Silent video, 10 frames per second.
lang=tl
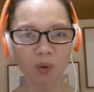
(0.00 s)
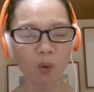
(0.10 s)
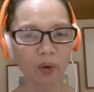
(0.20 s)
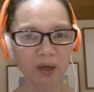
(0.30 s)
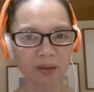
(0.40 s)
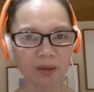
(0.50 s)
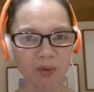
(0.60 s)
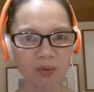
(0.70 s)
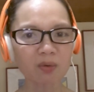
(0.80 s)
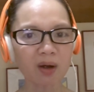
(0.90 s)
Okay lang
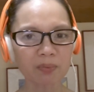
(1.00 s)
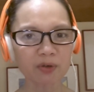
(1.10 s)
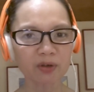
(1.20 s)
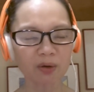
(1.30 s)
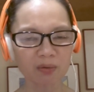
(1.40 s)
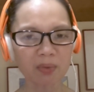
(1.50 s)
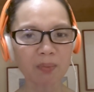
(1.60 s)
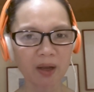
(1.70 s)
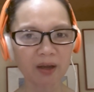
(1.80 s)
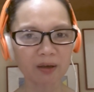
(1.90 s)
daw kung guwapo siya, kung
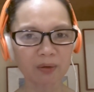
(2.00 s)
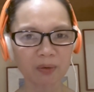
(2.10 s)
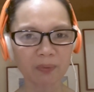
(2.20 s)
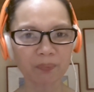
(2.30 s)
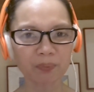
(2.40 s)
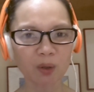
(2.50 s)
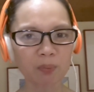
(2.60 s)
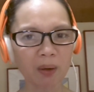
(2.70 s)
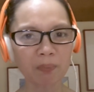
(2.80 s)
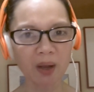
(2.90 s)
babaero.
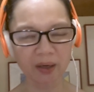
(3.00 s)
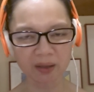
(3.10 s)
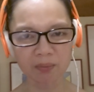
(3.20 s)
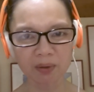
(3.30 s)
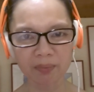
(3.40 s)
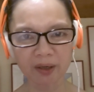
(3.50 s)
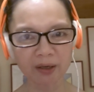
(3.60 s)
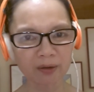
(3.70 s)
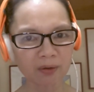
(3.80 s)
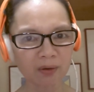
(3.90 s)
Pero pag pangit na
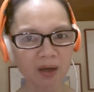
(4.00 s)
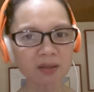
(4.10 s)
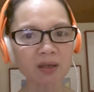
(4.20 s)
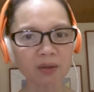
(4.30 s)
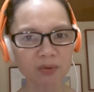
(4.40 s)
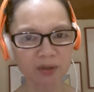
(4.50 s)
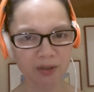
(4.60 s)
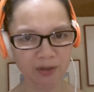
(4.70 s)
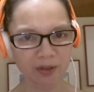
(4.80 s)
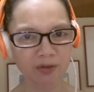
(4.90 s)
babaero, asaan ang
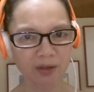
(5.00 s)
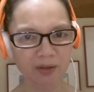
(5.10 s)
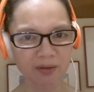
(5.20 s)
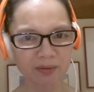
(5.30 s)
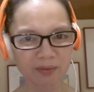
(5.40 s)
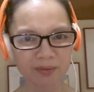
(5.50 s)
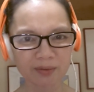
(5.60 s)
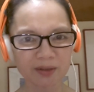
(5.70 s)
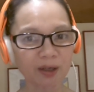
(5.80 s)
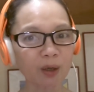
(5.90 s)
hostisya dyan?
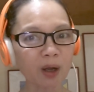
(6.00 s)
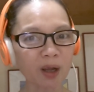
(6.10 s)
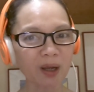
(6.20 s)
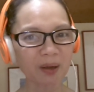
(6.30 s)
Sige nga.